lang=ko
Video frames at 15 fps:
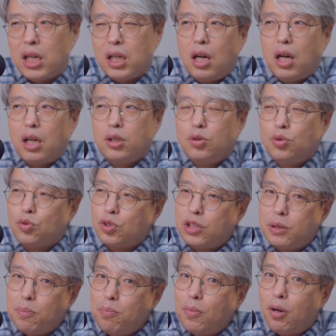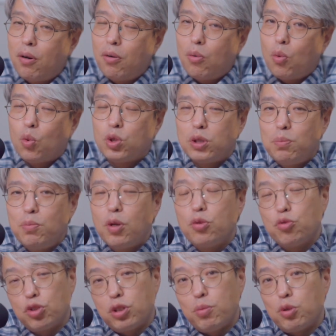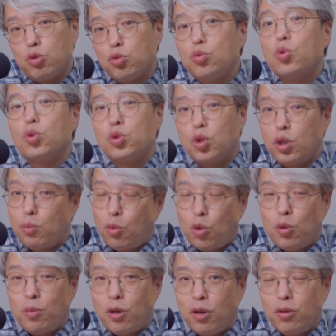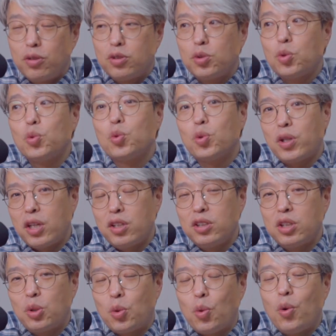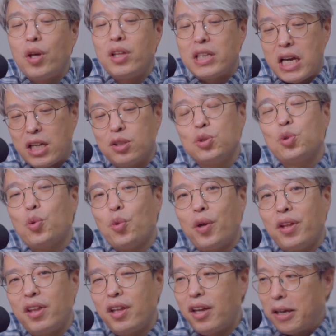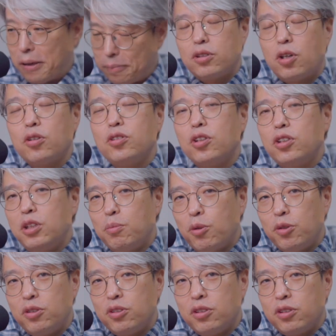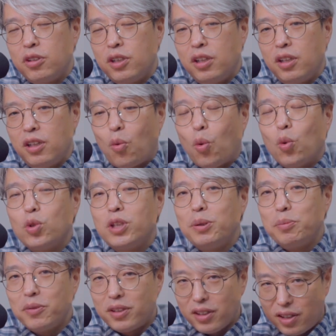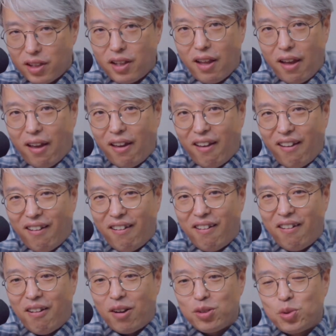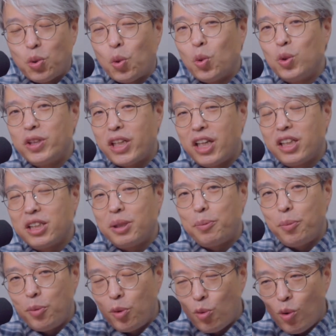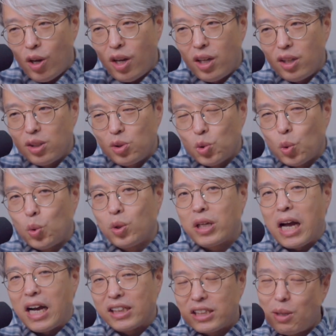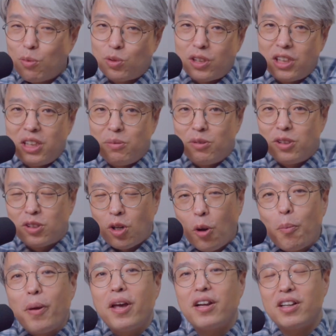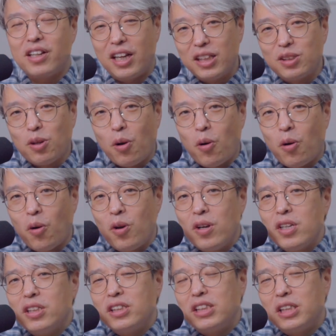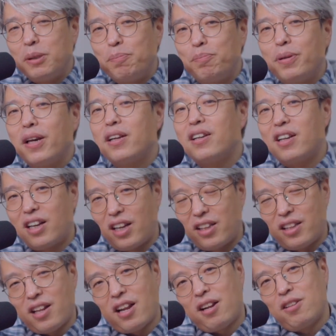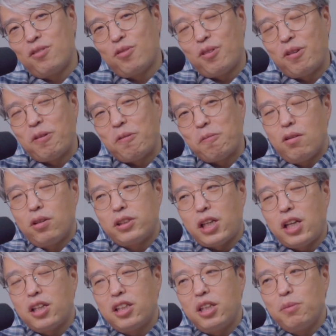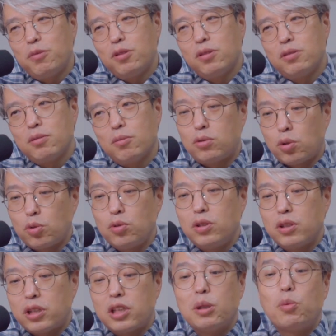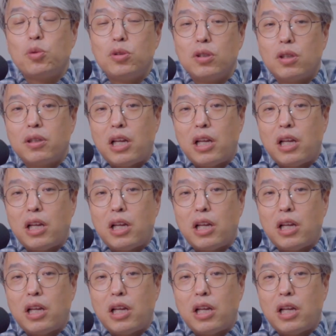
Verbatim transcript: 한 60명, 50명, 60명 중고청이 모이면 그 정도 되는 이제 교회 작은 교회인데 청년 임원들이 고심 끝에 어, 좋은 차양팀과 좋은 강사 목사님을 섭외를 해서 집회를 하겠다라는 거예요. 어, 차양팀은 저도 이제 찾아보니까